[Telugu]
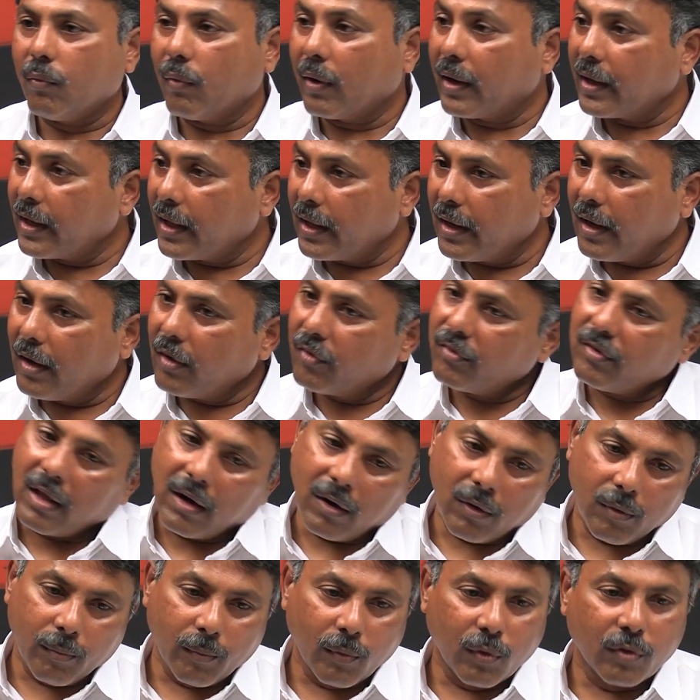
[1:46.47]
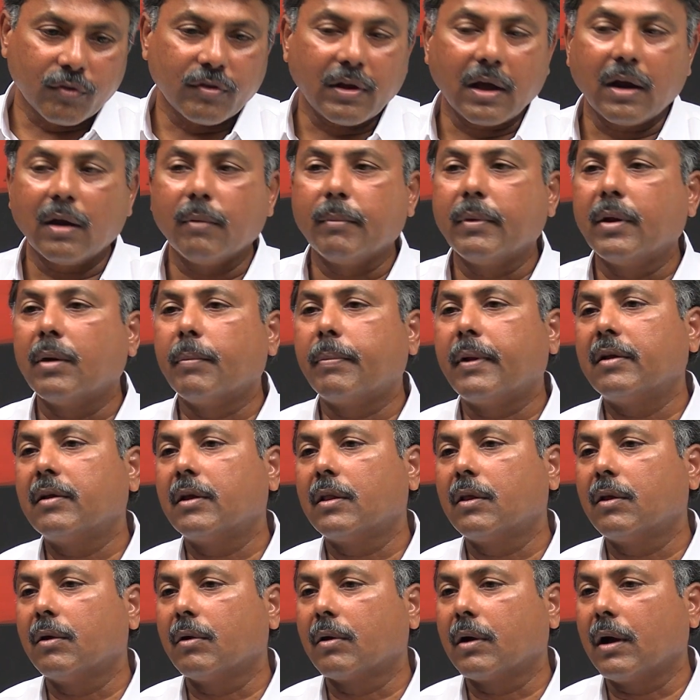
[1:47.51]
ఒకటి రెండు సార్లు మూడు సార్లు మీరు
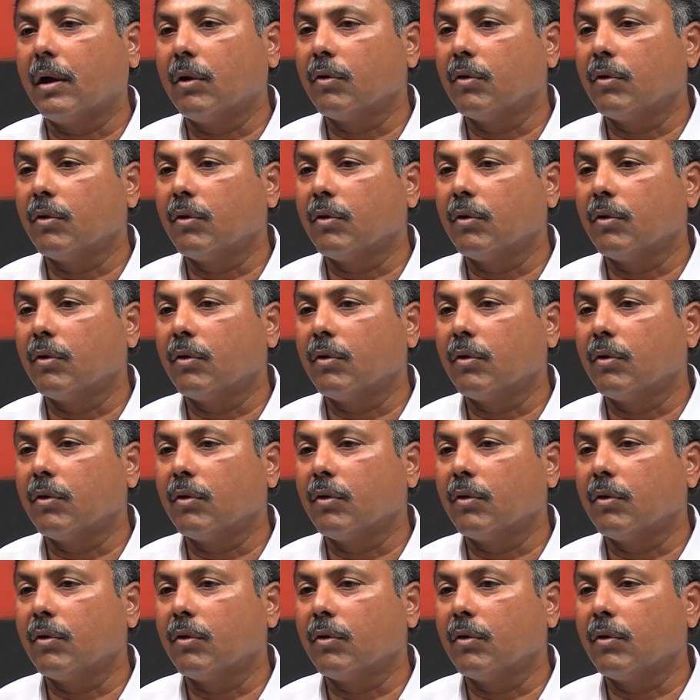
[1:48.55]
ప్రజలతో